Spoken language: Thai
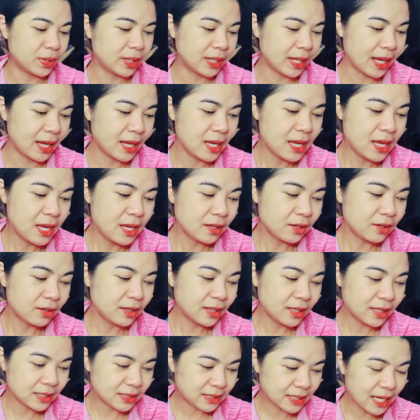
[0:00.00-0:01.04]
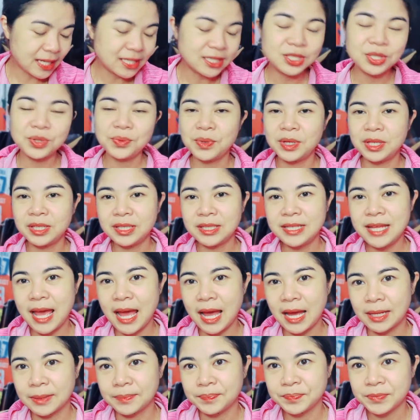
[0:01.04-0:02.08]
คุณเนี่ยก็เลยใช้ชีวิตอ
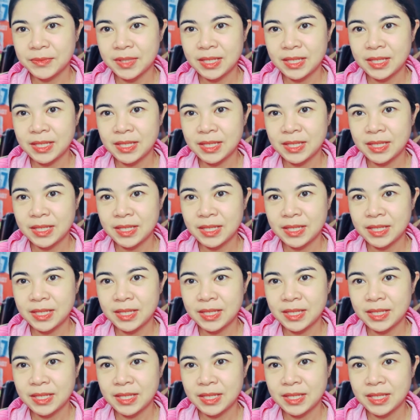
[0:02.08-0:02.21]
ย่าง